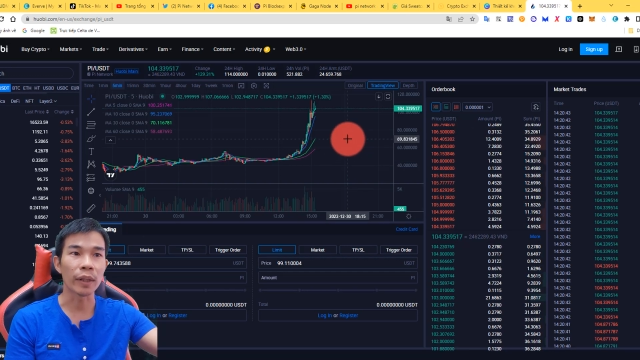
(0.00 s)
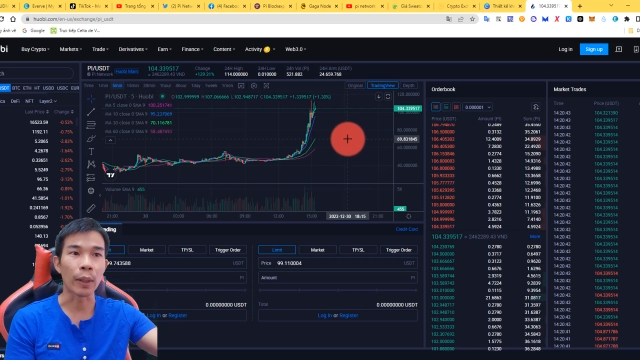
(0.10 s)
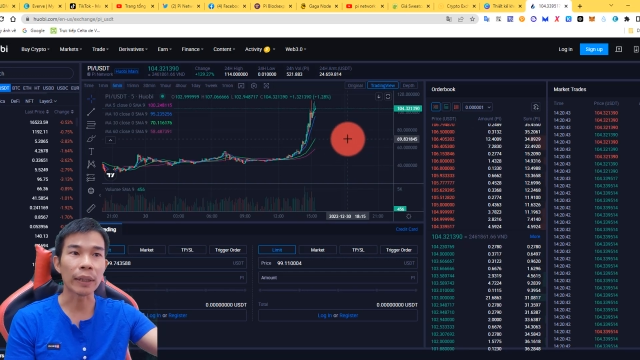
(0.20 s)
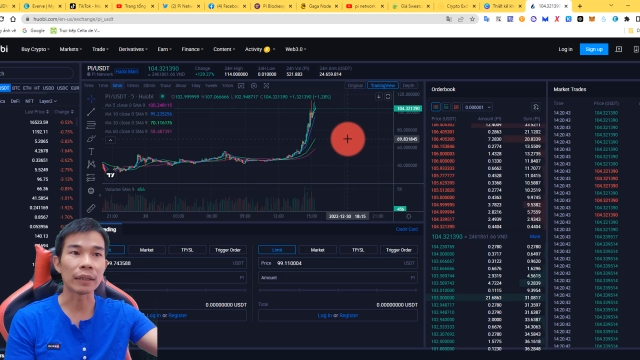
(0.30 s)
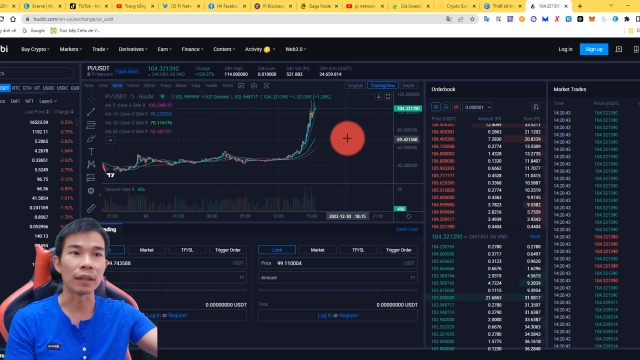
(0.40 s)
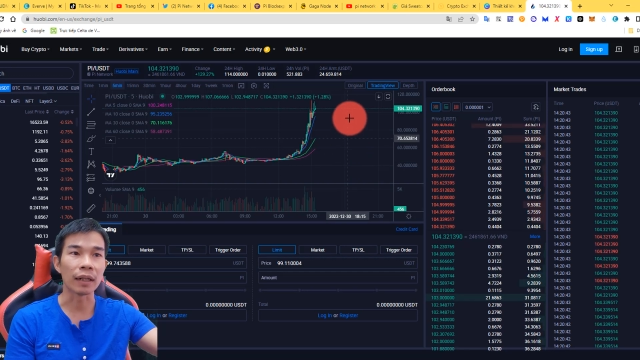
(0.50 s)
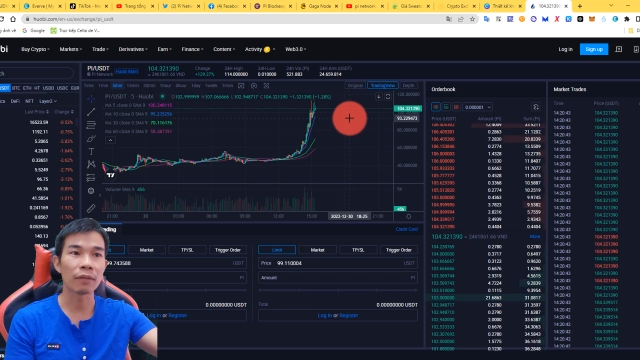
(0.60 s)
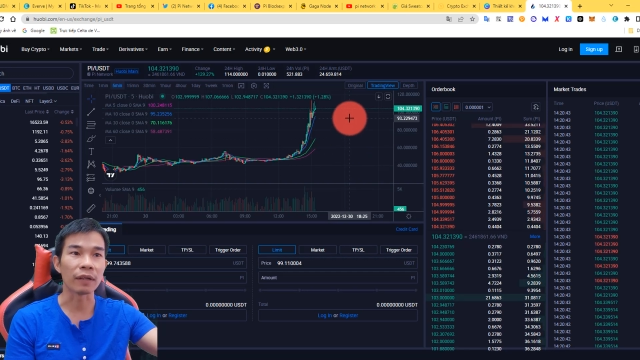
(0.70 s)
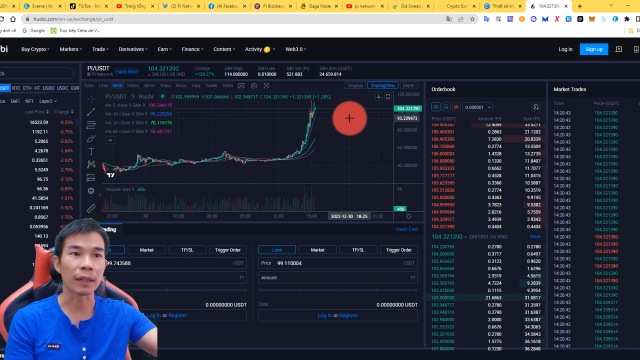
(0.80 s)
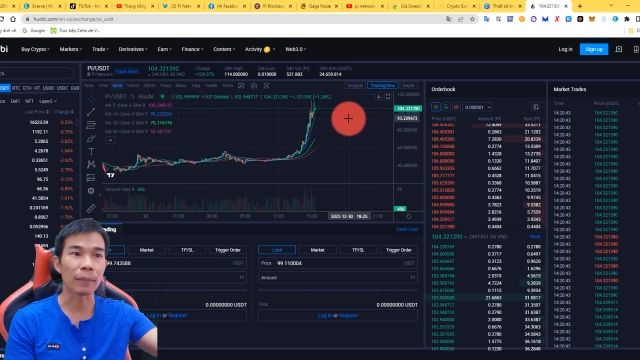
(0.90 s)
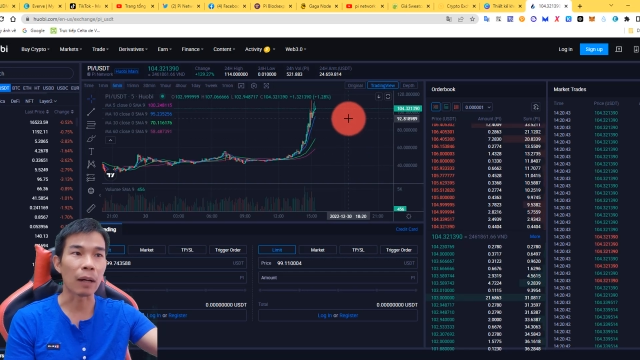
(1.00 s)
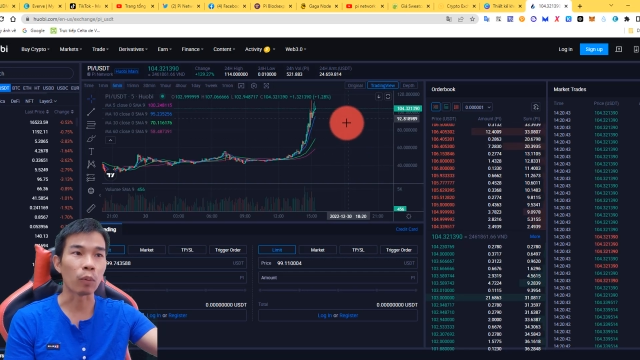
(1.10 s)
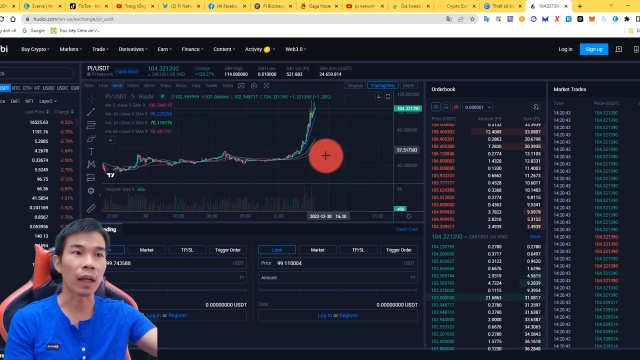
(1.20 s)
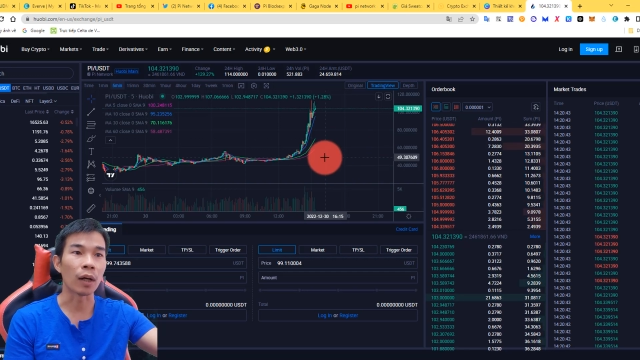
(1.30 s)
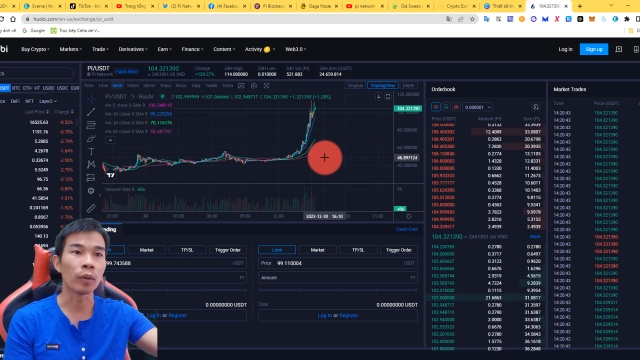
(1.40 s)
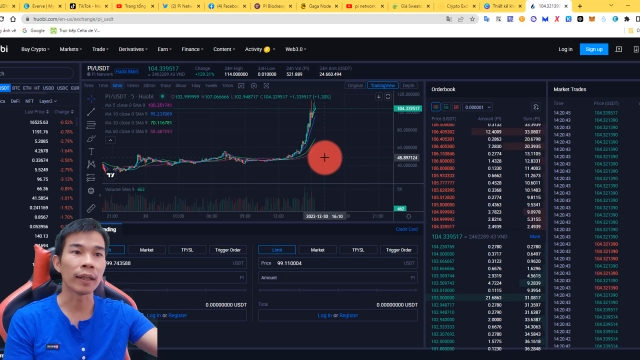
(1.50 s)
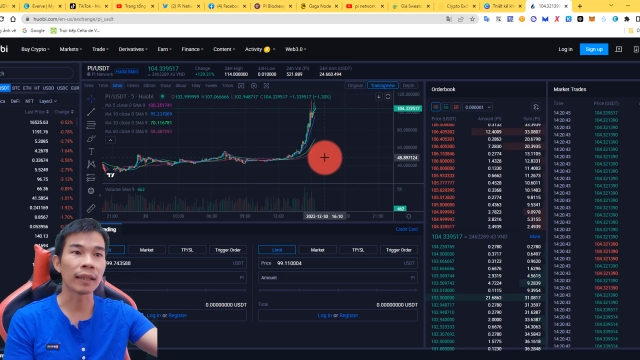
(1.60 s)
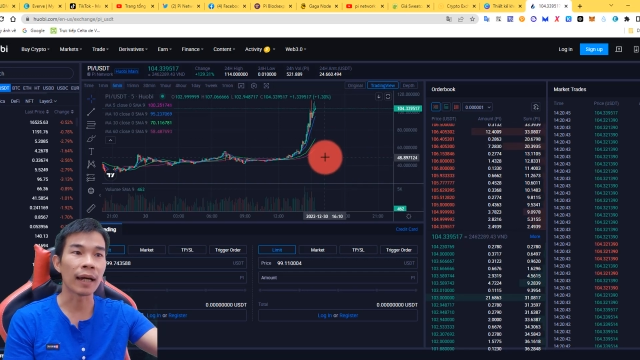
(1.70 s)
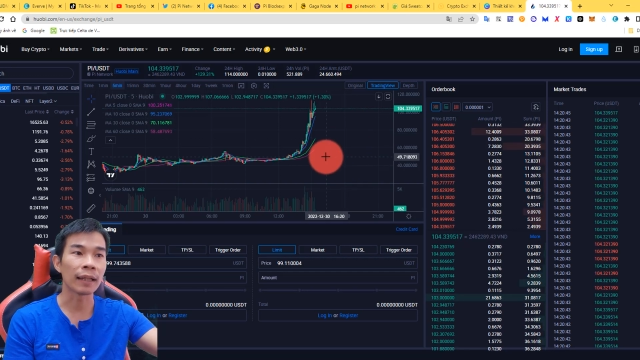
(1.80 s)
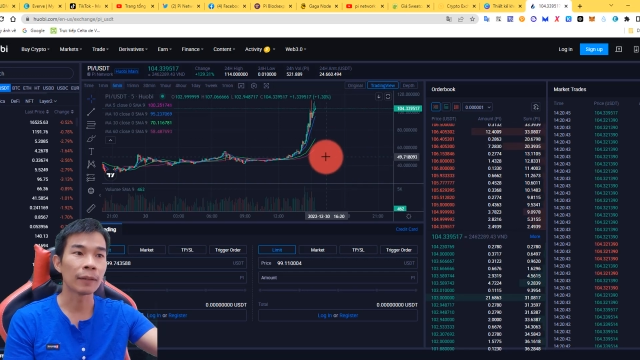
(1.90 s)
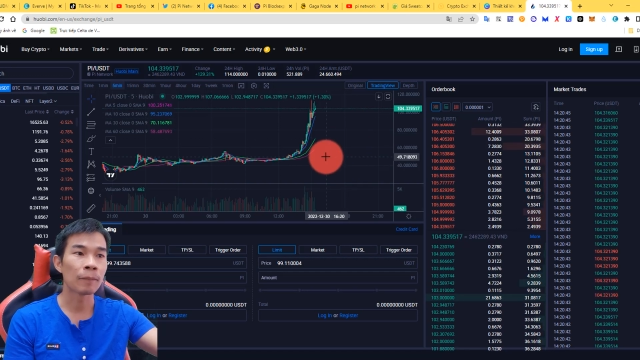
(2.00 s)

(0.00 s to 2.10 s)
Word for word: quy đổi ra được cái Việt Nam đồng hay là USDT.